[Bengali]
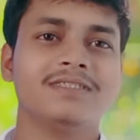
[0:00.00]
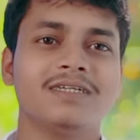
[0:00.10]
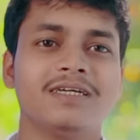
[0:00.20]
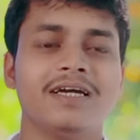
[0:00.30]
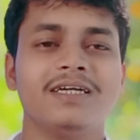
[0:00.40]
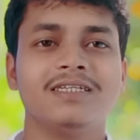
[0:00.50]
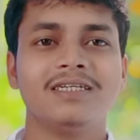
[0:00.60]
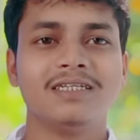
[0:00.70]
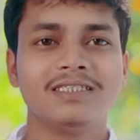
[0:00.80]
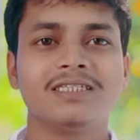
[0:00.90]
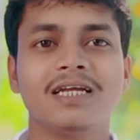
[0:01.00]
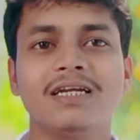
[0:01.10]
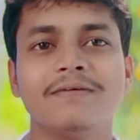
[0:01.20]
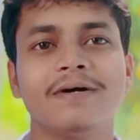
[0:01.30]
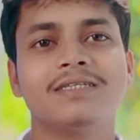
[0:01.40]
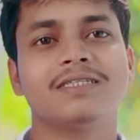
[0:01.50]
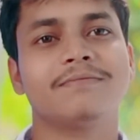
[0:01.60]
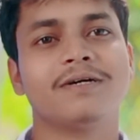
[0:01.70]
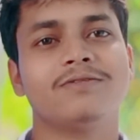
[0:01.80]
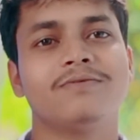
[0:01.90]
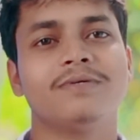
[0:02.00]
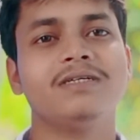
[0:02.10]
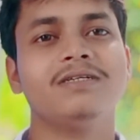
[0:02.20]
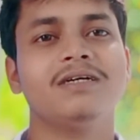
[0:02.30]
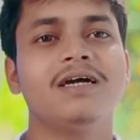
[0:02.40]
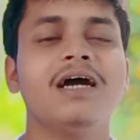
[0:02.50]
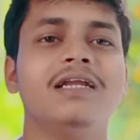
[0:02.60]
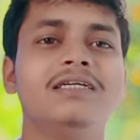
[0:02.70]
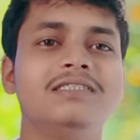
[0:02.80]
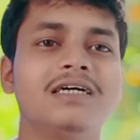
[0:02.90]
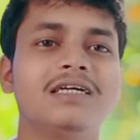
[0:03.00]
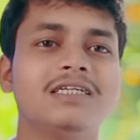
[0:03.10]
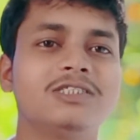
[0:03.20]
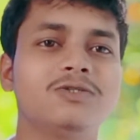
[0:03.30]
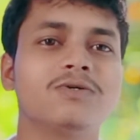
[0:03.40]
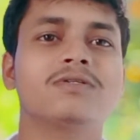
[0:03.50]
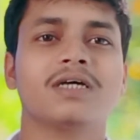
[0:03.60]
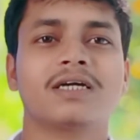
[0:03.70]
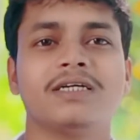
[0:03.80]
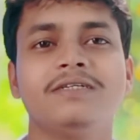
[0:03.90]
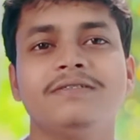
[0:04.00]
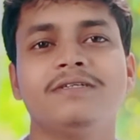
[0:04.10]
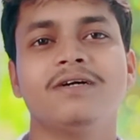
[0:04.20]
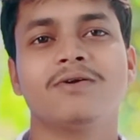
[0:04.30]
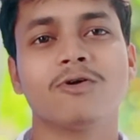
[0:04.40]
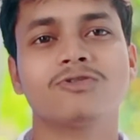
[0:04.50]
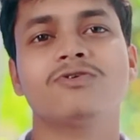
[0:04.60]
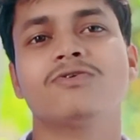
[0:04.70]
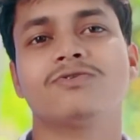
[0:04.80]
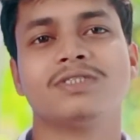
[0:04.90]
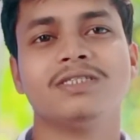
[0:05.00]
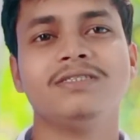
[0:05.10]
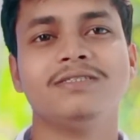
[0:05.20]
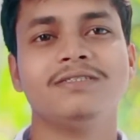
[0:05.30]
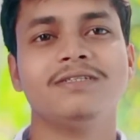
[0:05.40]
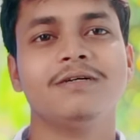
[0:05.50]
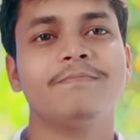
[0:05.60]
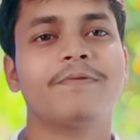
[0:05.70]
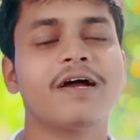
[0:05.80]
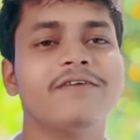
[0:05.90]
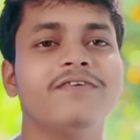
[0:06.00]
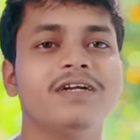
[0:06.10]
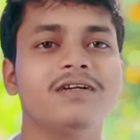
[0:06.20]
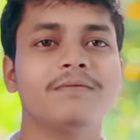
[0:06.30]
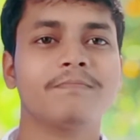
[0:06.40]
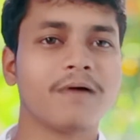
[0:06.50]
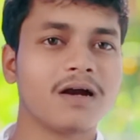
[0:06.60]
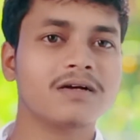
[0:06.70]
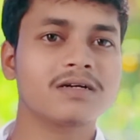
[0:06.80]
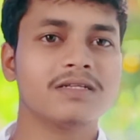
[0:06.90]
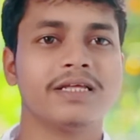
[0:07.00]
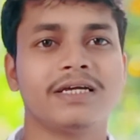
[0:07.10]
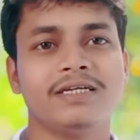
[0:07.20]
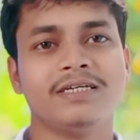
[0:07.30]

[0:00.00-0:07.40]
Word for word: এই ডিজিটাল ডিভাইসের মাধ্যমে নিজের ইজ্জতটাকে নষ্ট করছে প্রাইভেট পার্ট দেখিয়ে